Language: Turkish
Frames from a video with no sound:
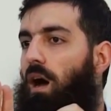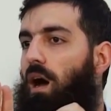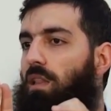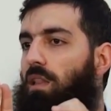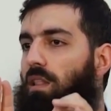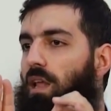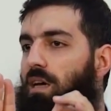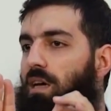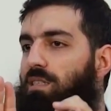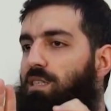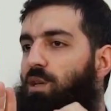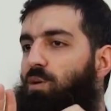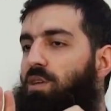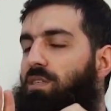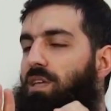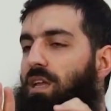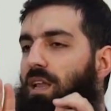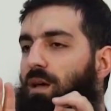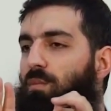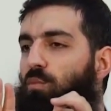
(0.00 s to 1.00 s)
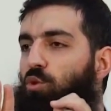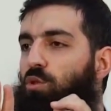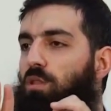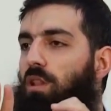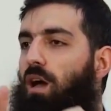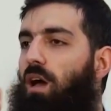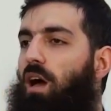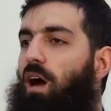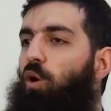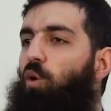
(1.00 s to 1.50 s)
Allah azze ve celle
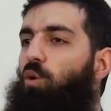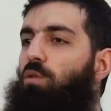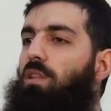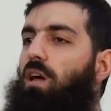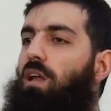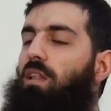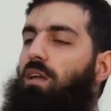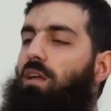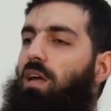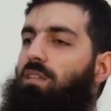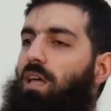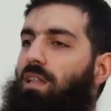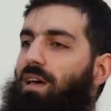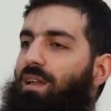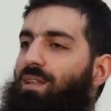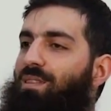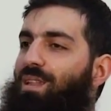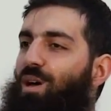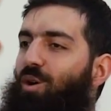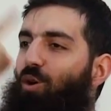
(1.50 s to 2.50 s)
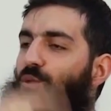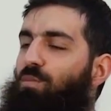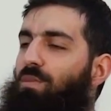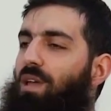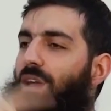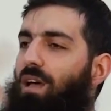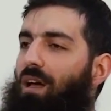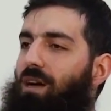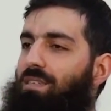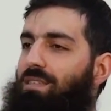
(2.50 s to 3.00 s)
mutlaka onların atalarında
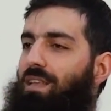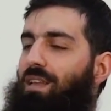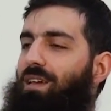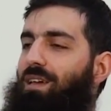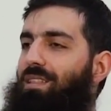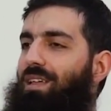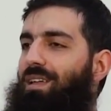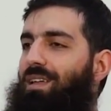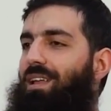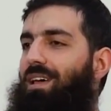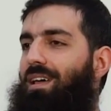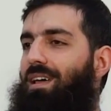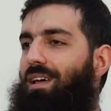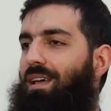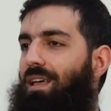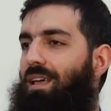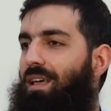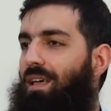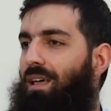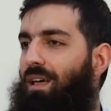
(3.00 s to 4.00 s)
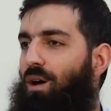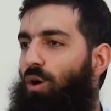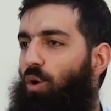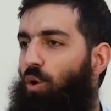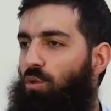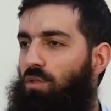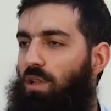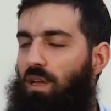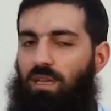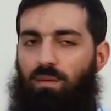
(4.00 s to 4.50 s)
olmayan hastalıklarla
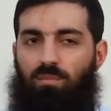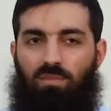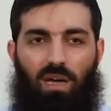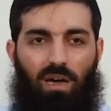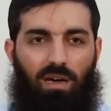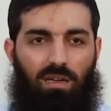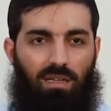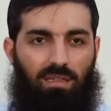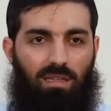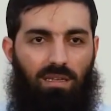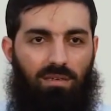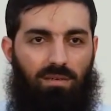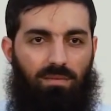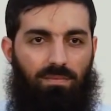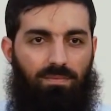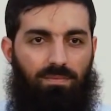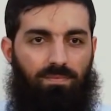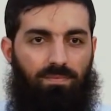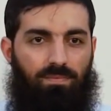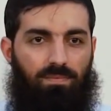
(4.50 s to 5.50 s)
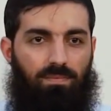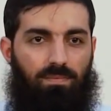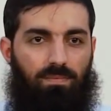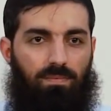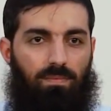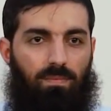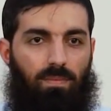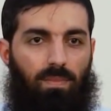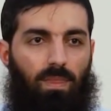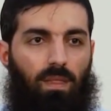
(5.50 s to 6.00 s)
onları imtihan eder.
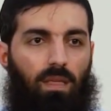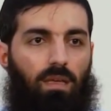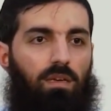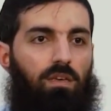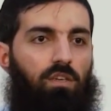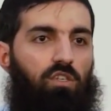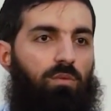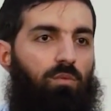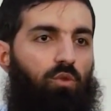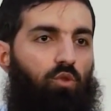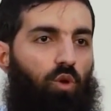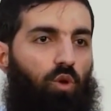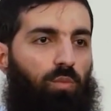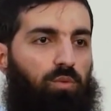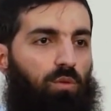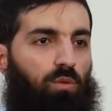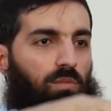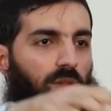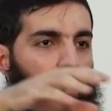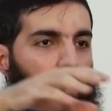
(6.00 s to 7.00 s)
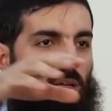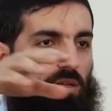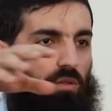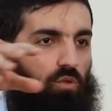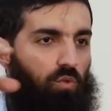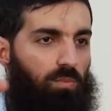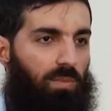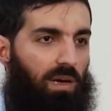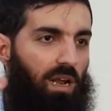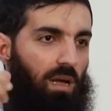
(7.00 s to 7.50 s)
Şimdi
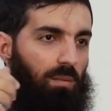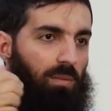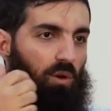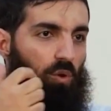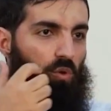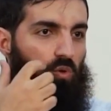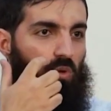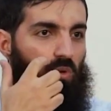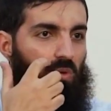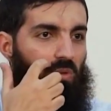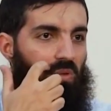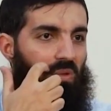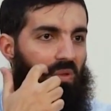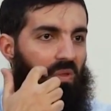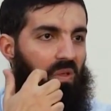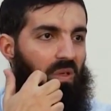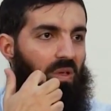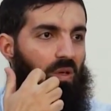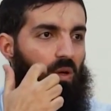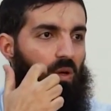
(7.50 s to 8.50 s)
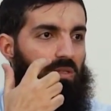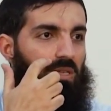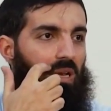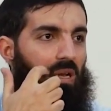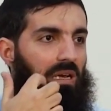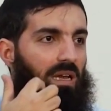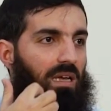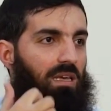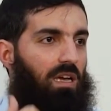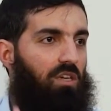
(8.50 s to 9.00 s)
toplumla beraber oturun,
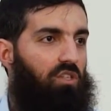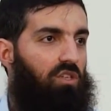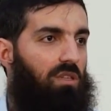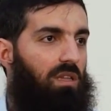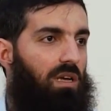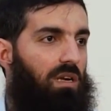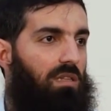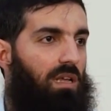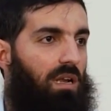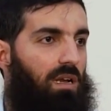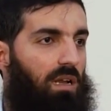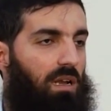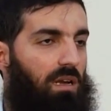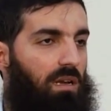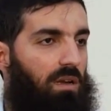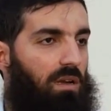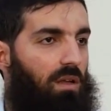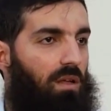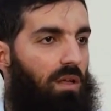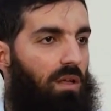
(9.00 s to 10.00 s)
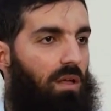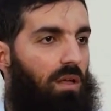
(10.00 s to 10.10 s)
özellikle yaşlılar derler.